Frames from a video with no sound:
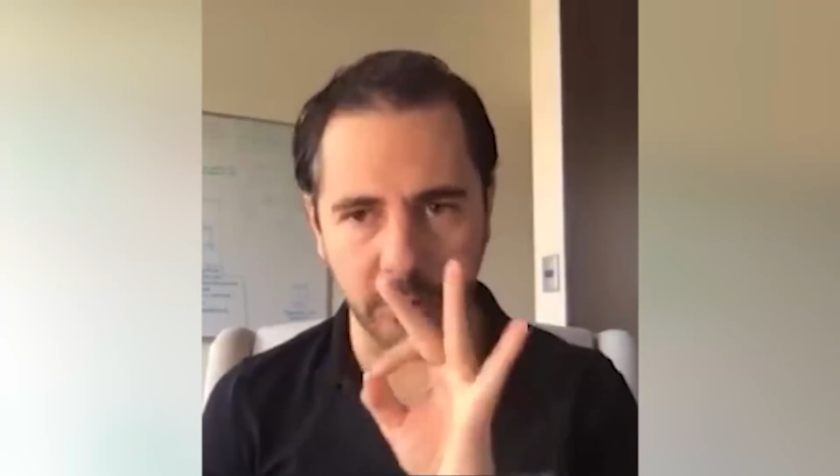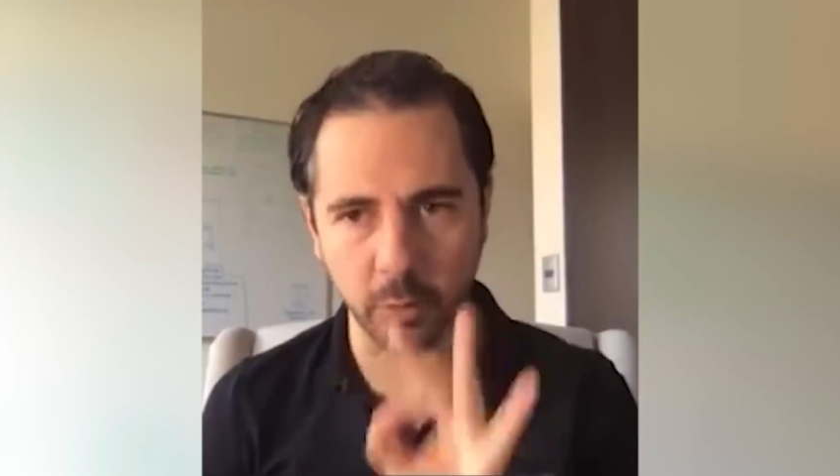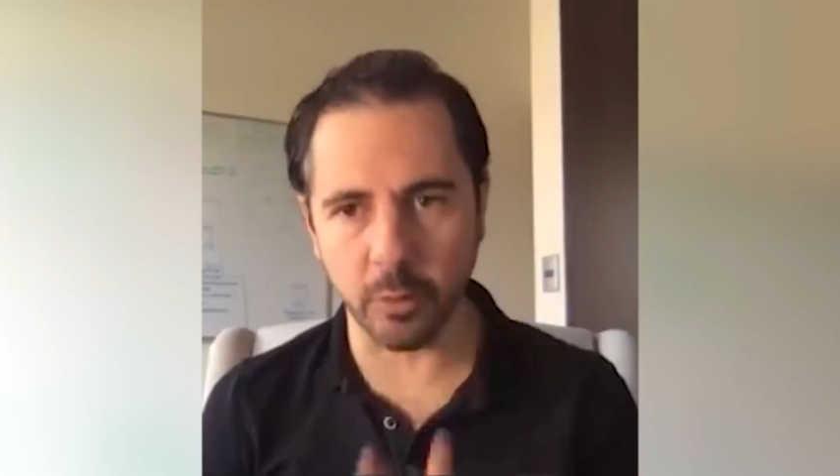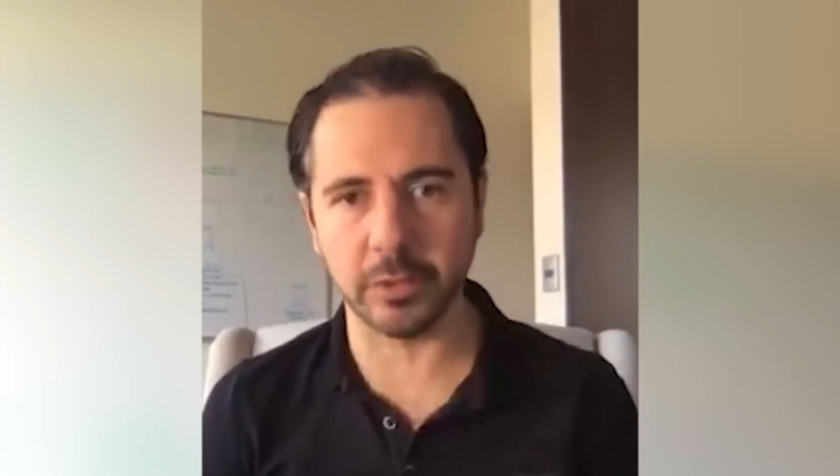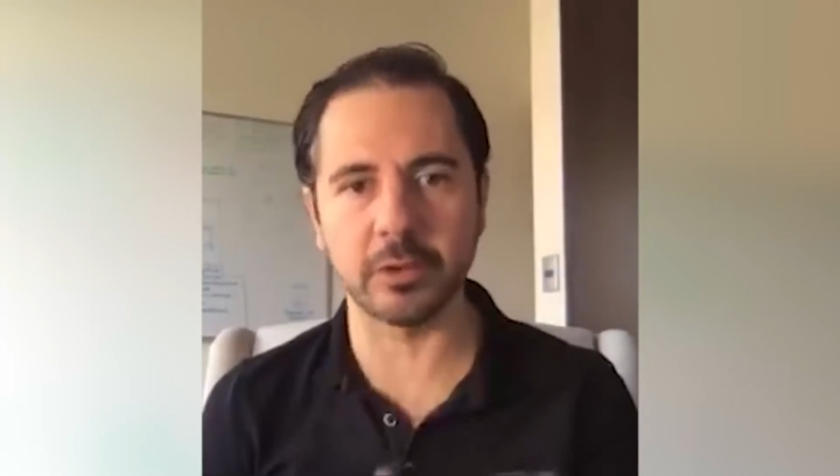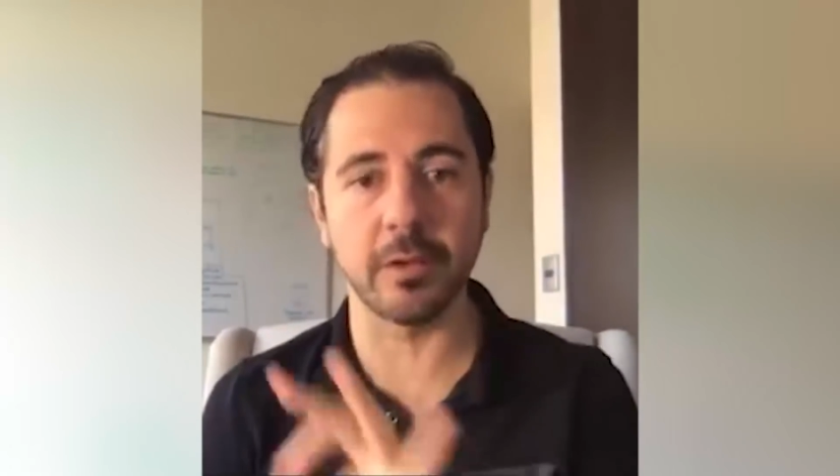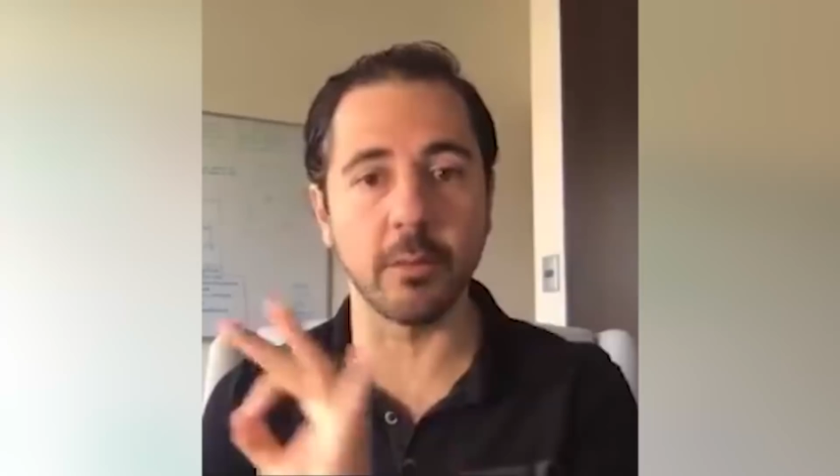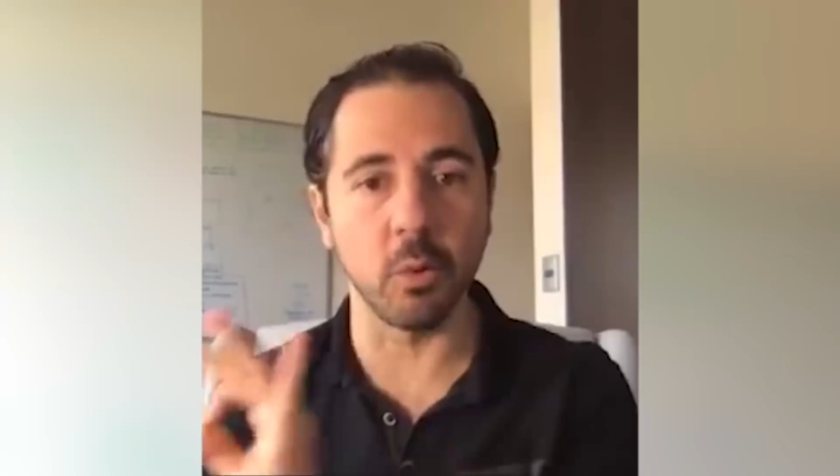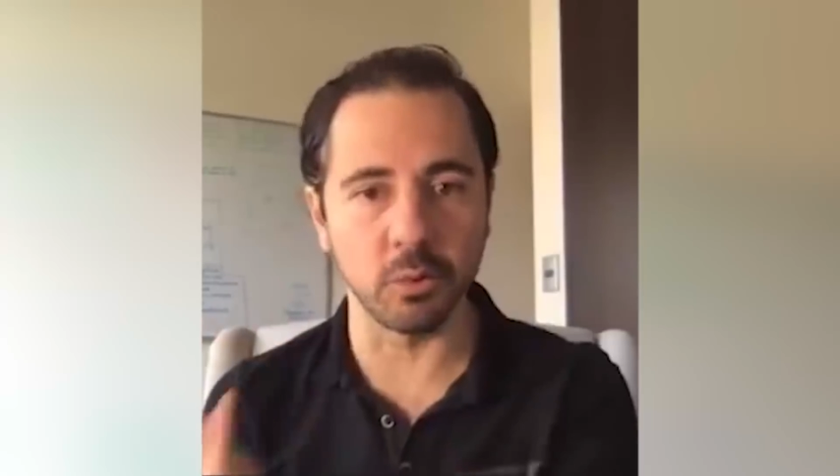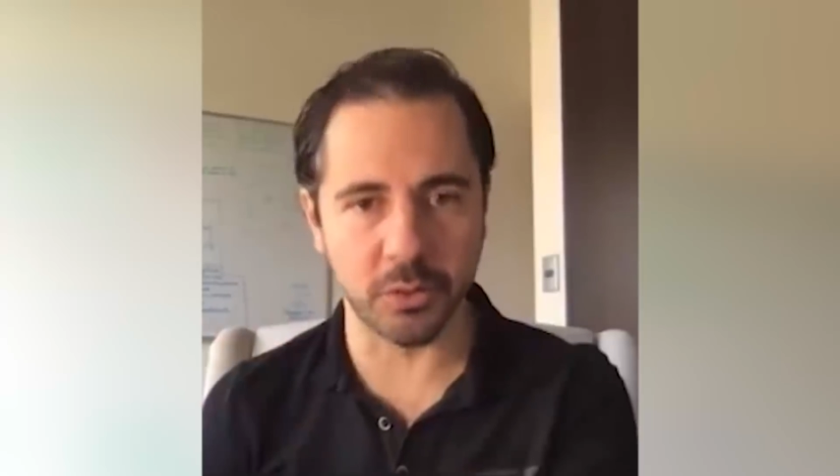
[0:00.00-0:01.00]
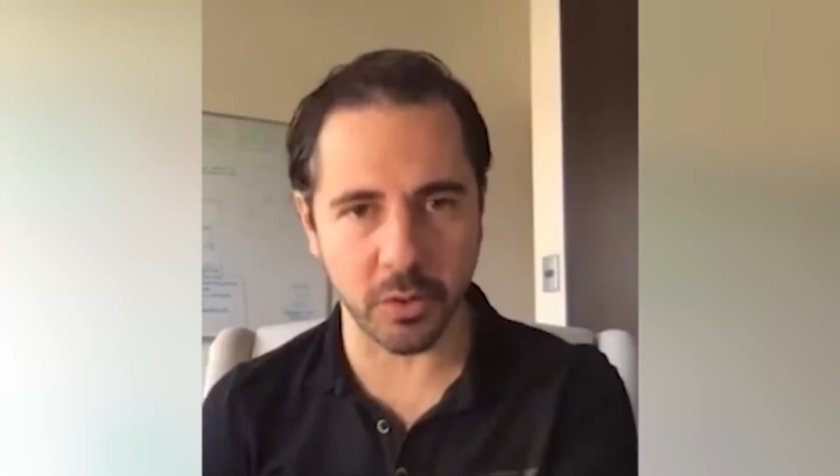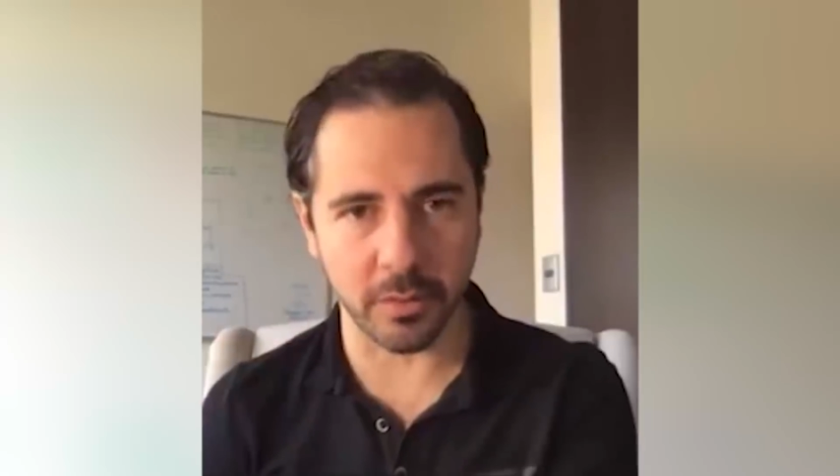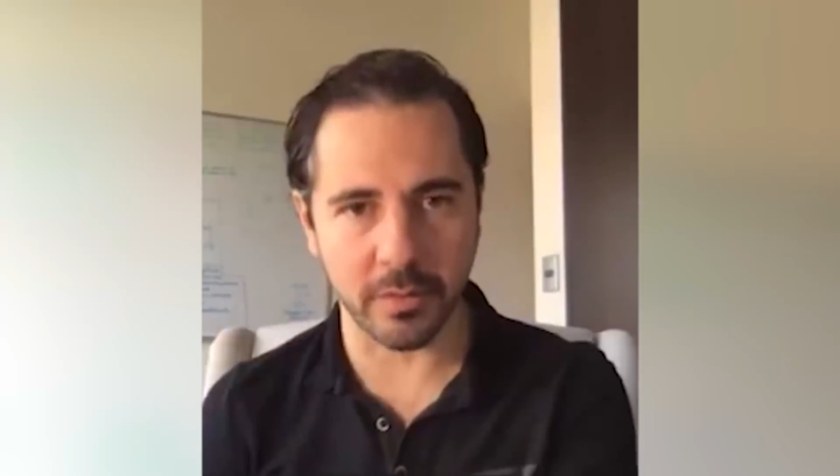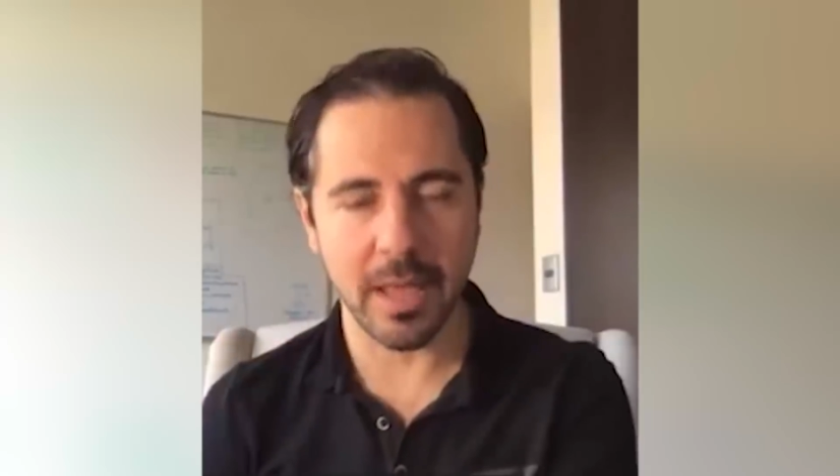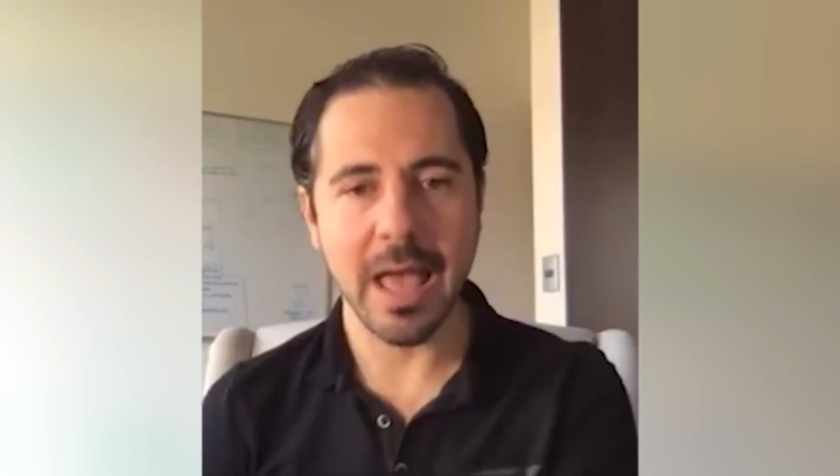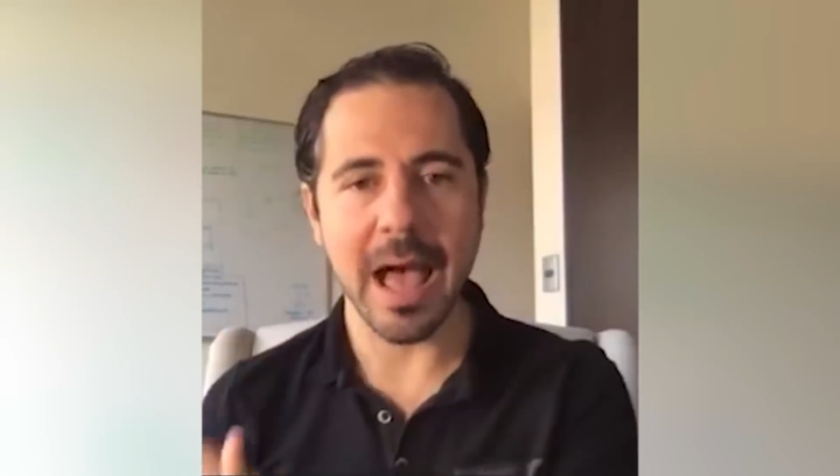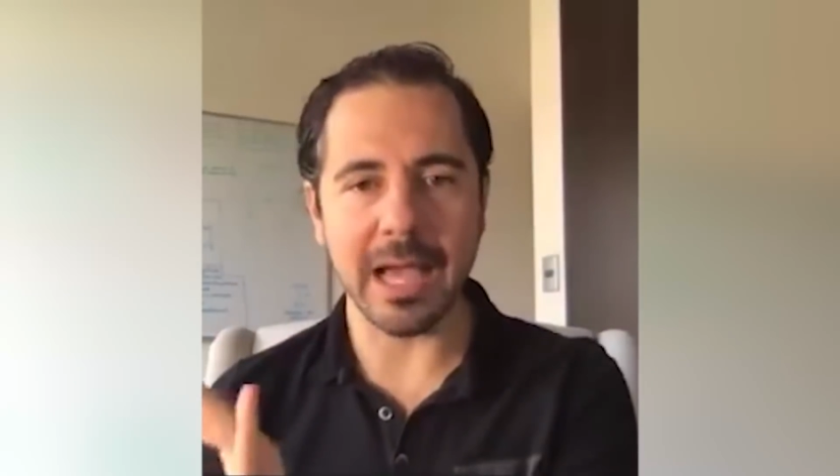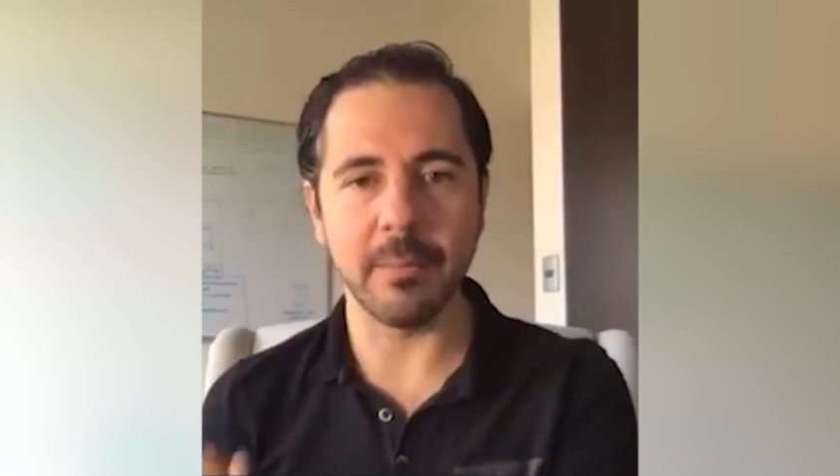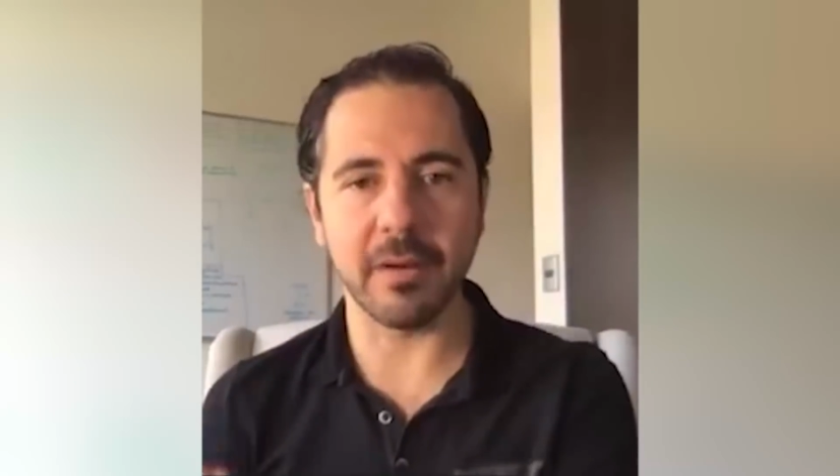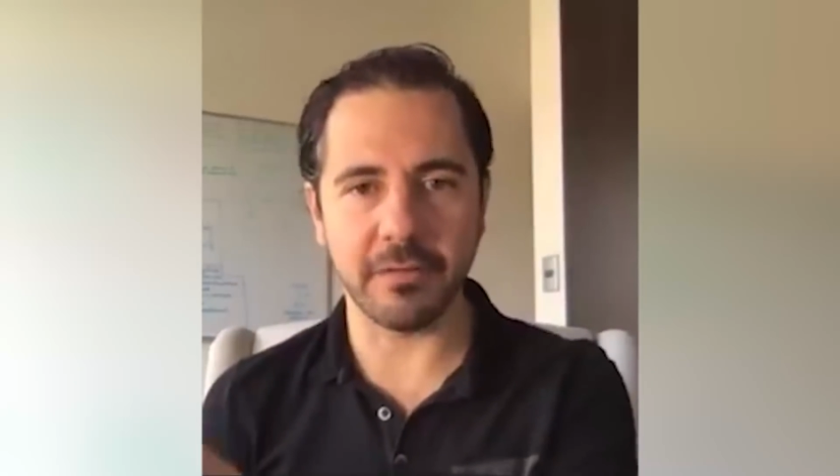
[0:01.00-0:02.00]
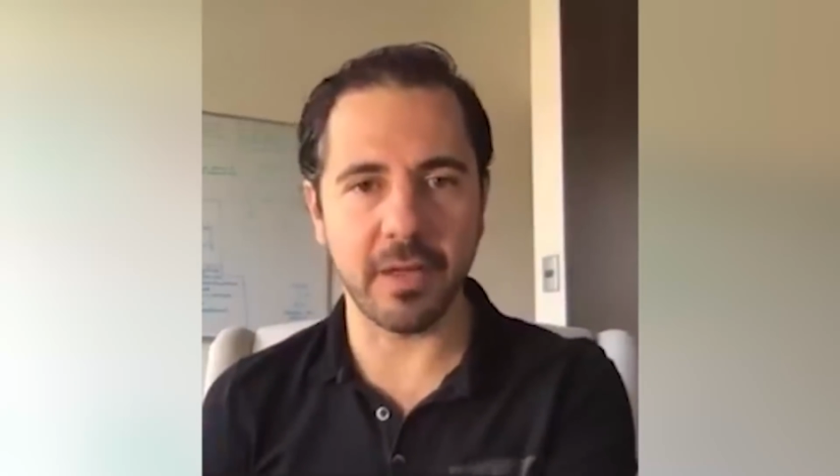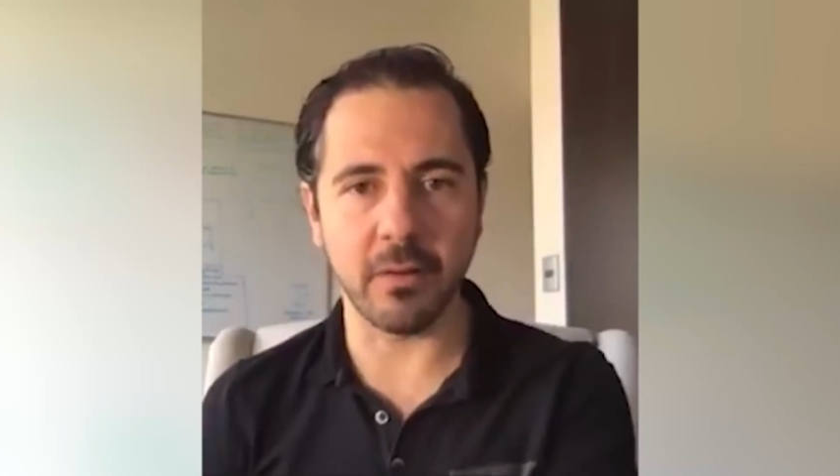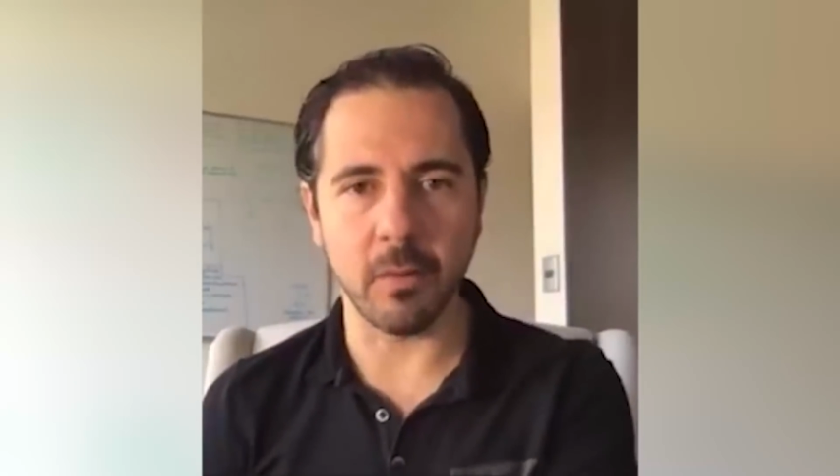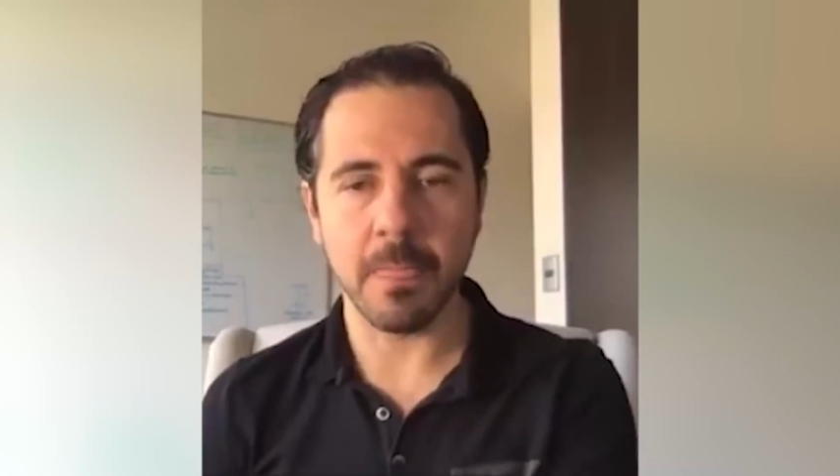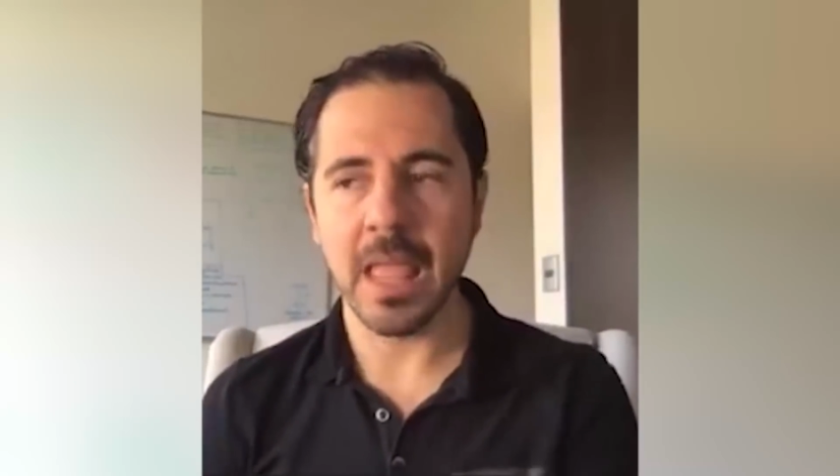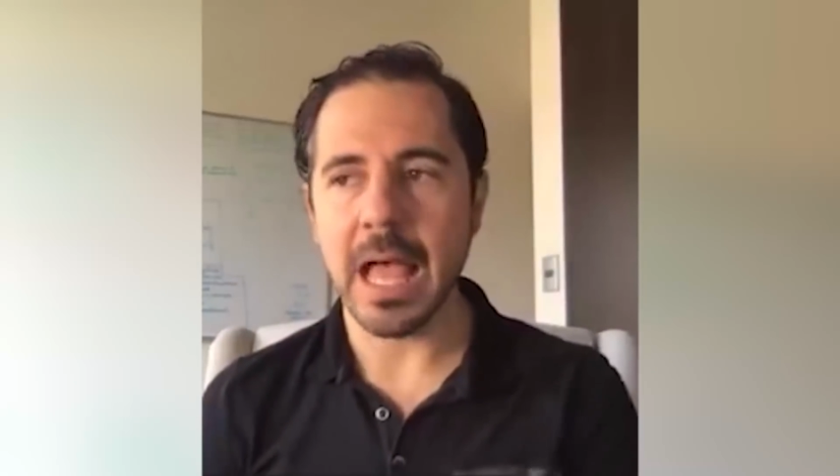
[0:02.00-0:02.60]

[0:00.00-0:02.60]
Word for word: en tu proceso de evolución. ¿A qué me refiero?